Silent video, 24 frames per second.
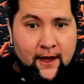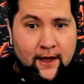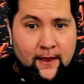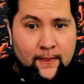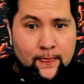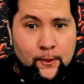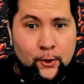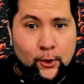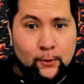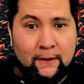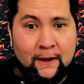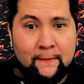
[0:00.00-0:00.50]

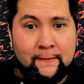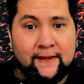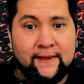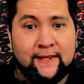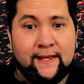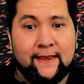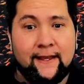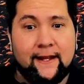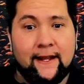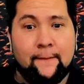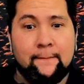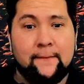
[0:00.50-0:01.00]
normalmente
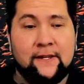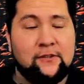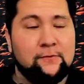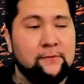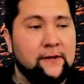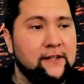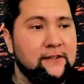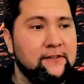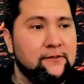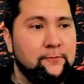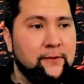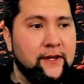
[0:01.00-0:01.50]
de la misma
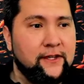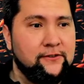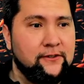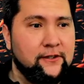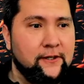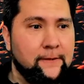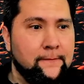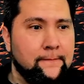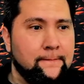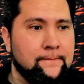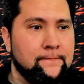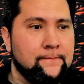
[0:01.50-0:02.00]

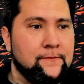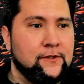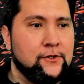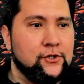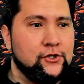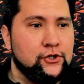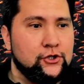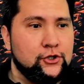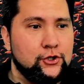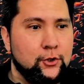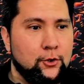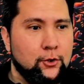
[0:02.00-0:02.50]
especie,
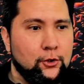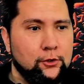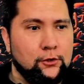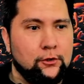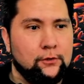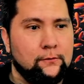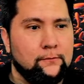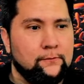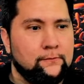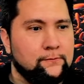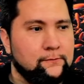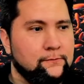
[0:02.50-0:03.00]
shoal.
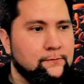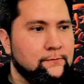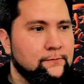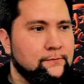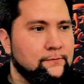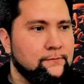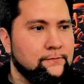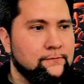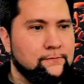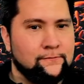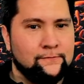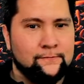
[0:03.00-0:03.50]

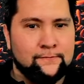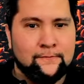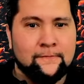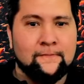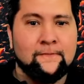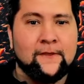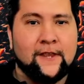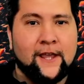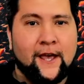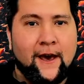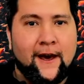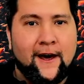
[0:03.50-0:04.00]

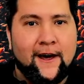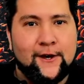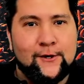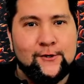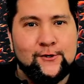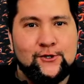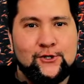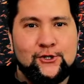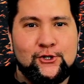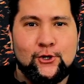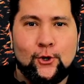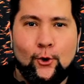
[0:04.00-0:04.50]

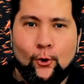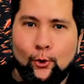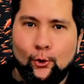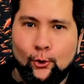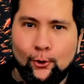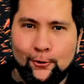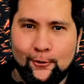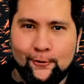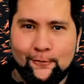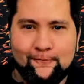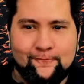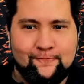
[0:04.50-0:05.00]

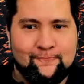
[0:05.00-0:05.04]
Shoal.